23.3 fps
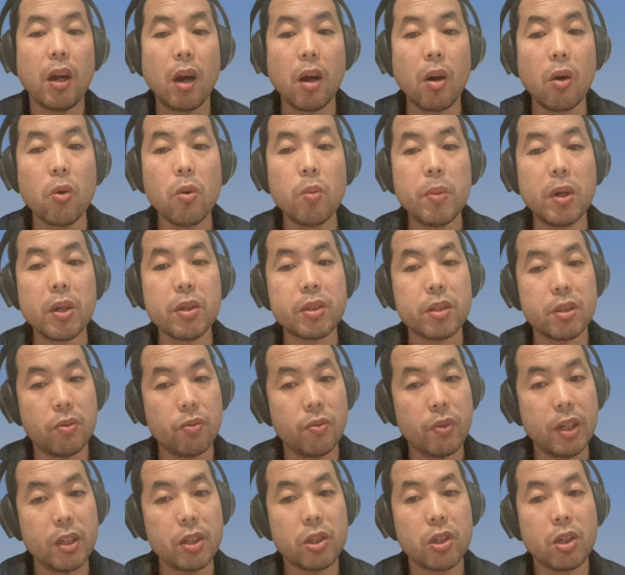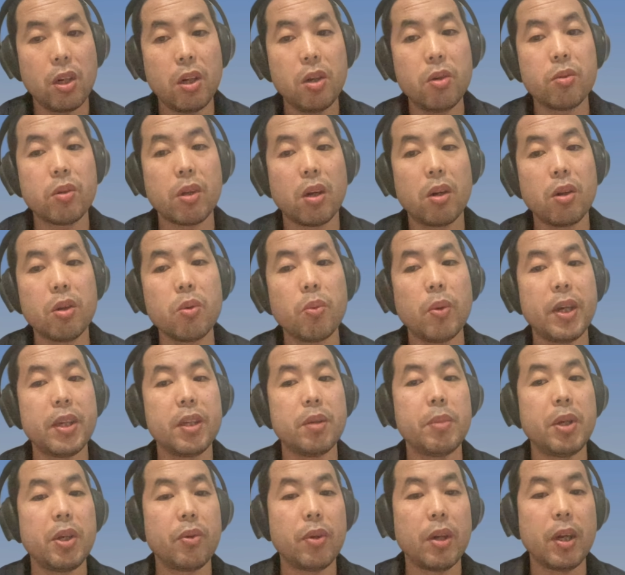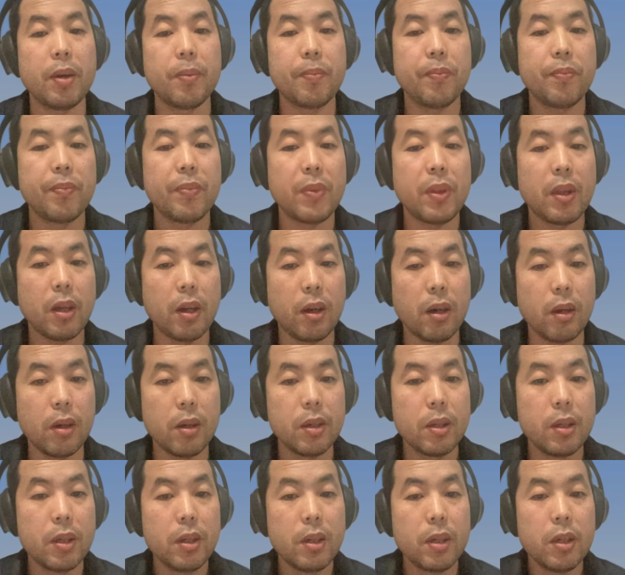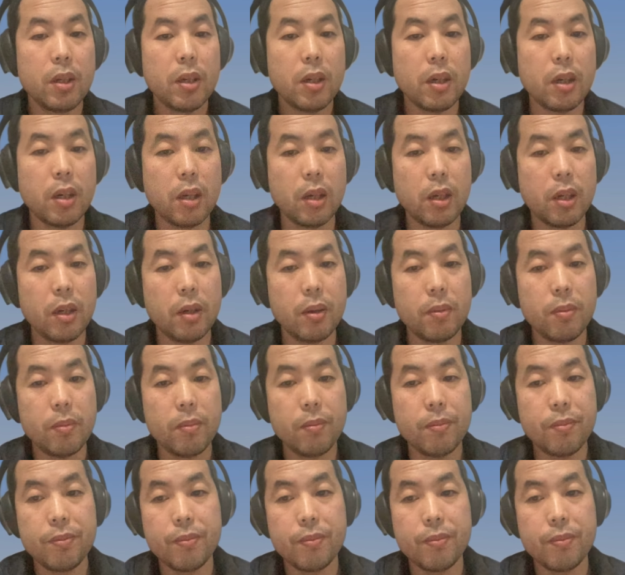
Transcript: 而欧盟仅为十六点六万亿美元啊，呃。